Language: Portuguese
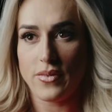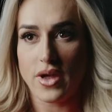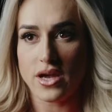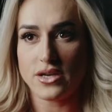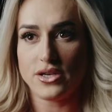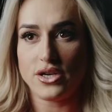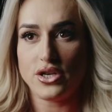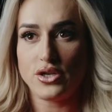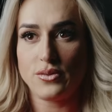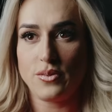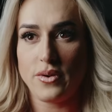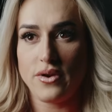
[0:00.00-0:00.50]
A
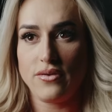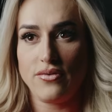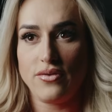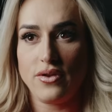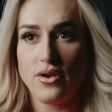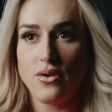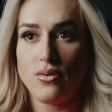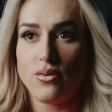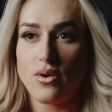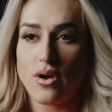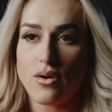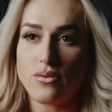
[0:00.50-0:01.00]
gente
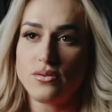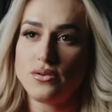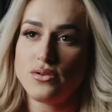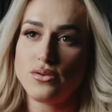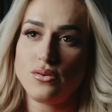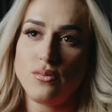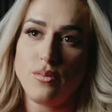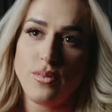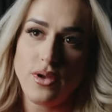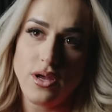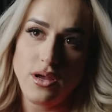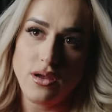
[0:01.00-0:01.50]
preferiu não
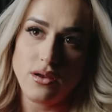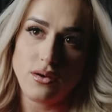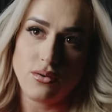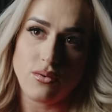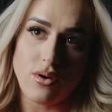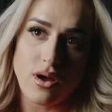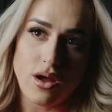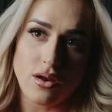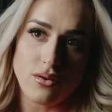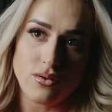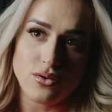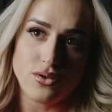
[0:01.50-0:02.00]
subir no
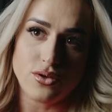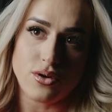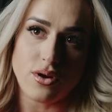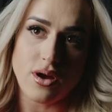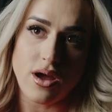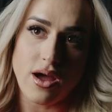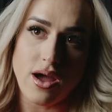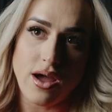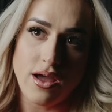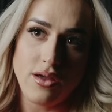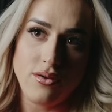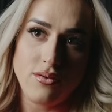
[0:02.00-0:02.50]
Arnold
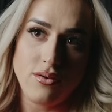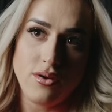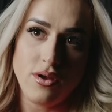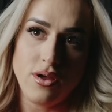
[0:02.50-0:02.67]
Ohio,